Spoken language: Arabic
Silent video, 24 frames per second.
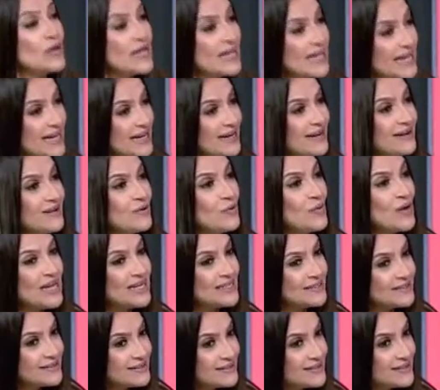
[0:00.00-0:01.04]
وائل
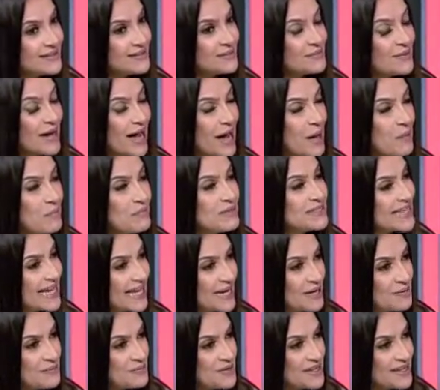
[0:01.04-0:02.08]
والد محمد
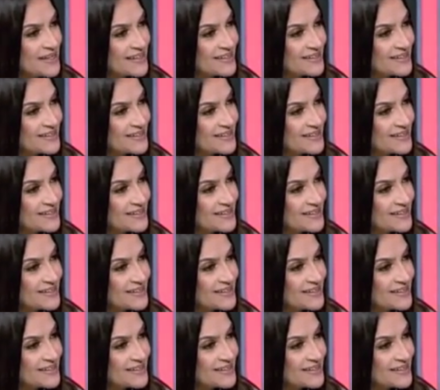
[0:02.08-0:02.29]
اهلا بيك